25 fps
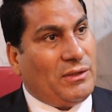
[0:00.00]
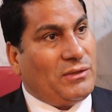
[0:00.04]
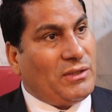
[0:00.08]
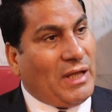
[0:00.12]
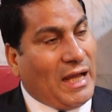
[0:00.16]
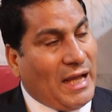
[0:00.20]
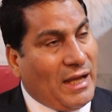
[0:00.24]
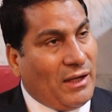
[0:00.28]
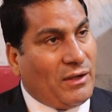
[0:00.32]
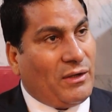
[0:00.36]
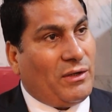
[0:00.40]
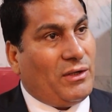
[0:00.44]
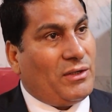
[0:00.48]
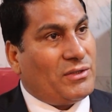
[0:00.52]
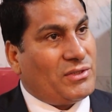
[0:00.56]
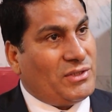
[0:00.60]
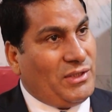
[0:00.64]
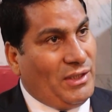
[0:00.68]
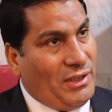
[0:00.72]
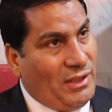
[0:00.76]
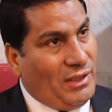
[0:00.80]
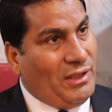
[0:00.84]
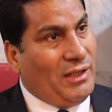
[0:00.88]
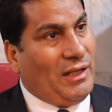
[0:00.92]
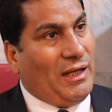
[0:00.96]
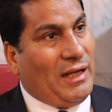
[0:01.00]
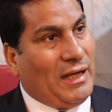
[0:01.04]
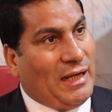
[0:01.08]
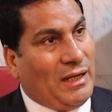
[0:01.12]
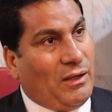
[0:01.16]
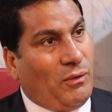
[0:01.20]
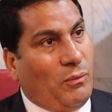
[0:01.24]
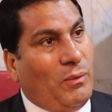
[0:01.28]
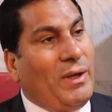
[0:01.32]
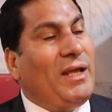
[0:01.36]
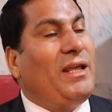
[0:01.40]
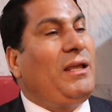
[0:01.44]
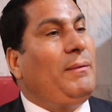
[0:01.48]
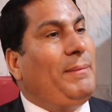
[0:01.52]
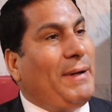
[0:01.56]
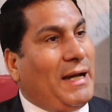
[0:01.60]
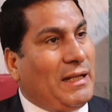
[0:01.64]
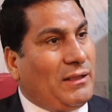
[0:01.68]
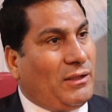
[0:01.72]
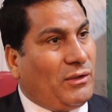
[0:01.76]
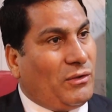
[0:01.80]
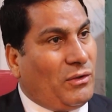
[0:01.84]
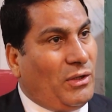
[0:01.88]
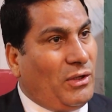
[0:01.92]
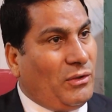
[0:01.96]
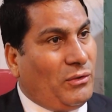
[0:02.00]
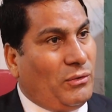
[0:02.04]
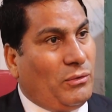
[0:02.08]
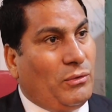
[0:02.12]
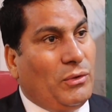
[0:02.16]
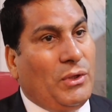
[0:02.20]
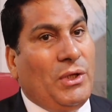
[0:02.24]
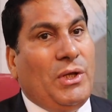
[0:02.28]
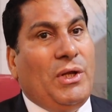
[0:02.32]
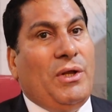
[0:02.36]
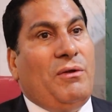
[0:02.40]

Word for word: ده حق اصيل واجب على الرجل